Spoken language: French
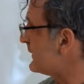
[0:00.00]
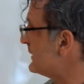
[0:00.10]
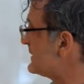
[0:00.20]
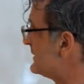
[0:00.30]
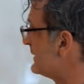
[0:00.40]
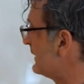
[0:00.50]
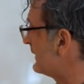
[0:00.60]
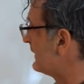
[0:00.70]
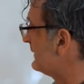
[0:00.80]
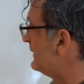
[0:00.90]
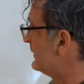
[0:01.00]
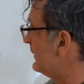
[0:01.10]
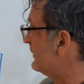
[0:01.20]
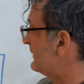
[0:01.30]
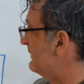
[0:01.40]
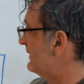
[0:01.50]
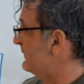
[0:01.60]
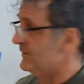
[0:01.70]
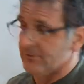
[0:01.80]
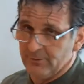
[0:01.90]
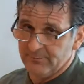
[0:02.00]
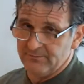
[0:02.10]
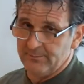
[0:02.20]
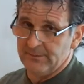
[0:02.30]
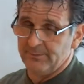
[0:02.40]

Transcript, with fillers: c'est qu'il a regardé le nombre d'événements.